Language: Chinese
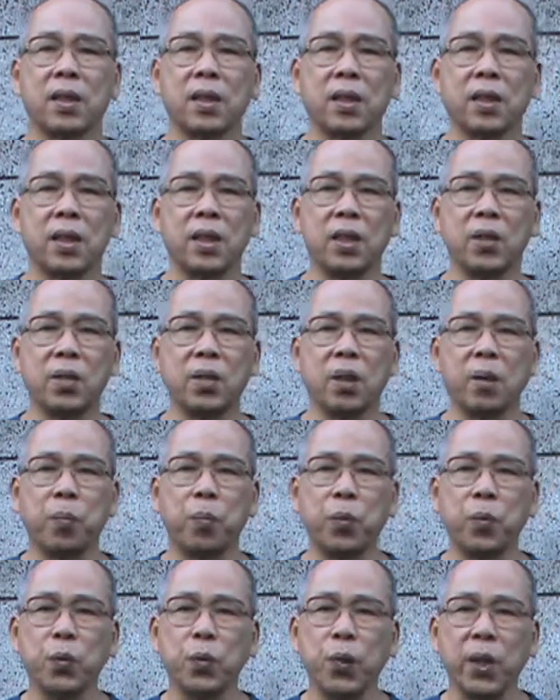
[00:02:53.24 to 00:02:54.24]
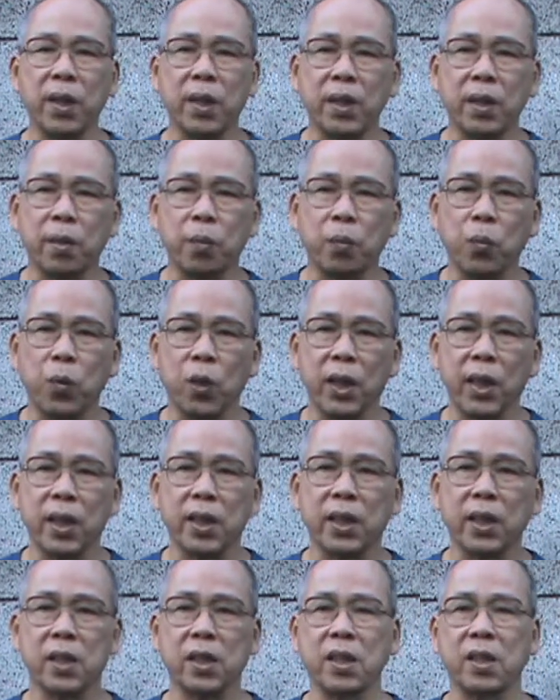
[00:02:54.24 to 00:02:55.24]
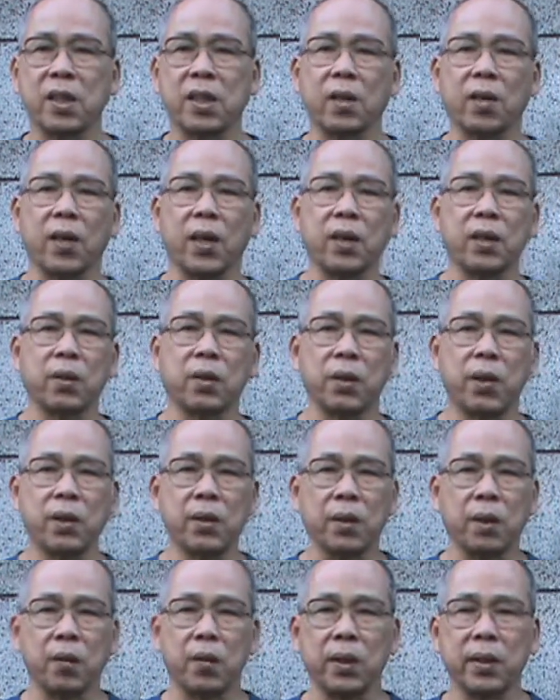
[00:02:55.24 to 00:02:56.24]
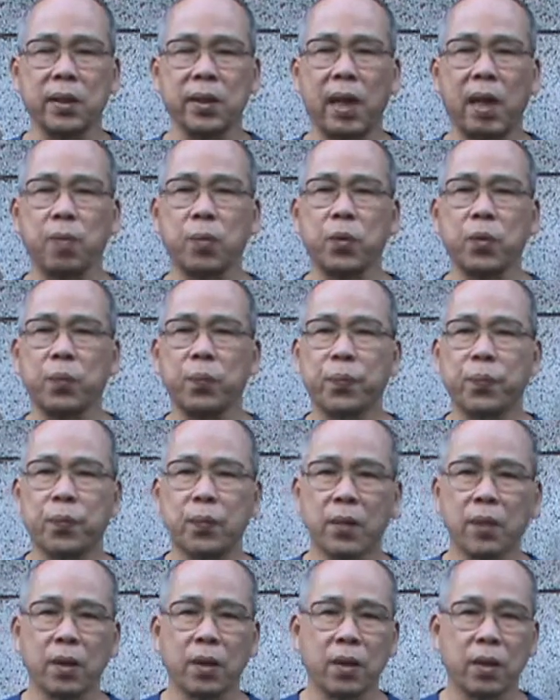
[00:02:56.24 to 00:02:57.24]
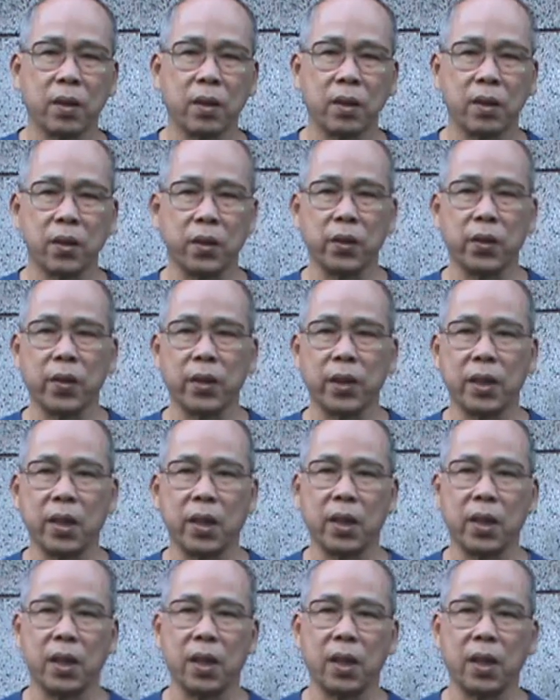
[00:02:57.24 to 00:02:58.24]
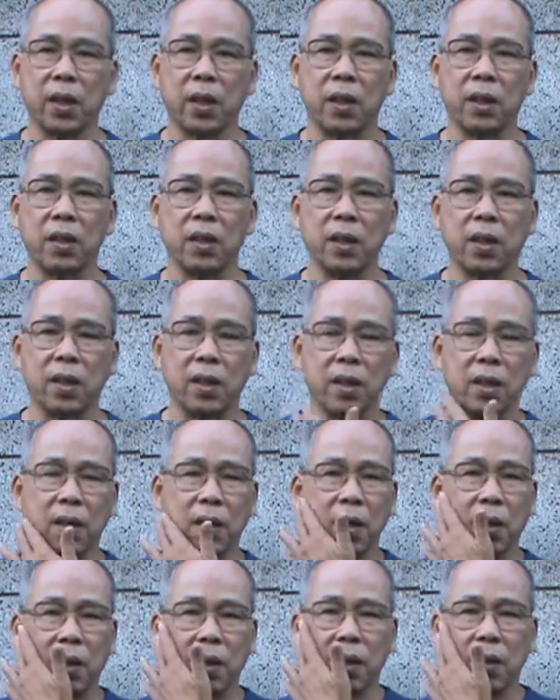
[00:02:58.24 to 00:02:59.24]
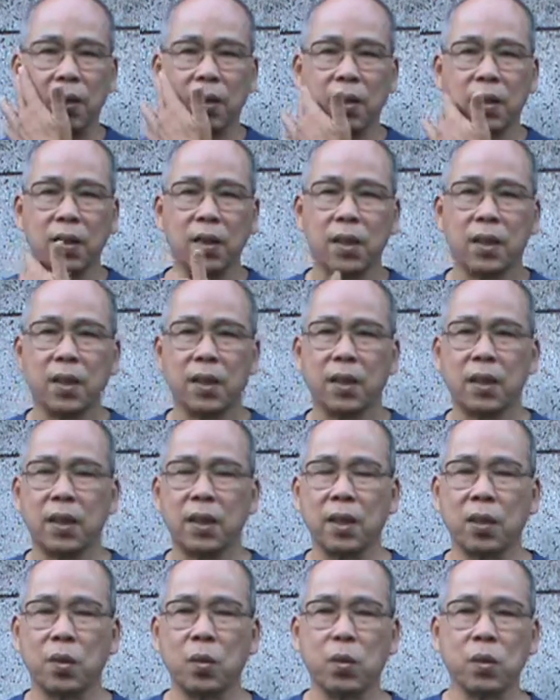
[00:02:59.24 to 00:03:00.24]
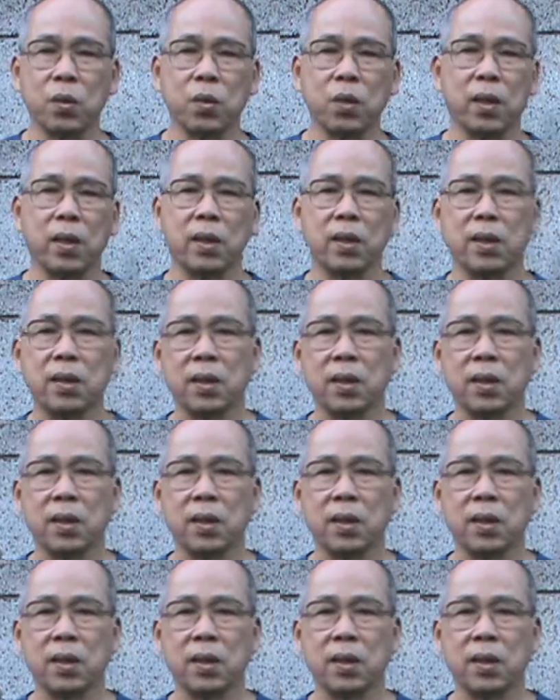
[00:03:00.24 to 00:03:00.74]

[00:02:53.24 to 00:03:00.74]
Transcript: 你如果不愿意磨练你自己的话，你永远就在原地踏步。就有一个一个一个一个故事说，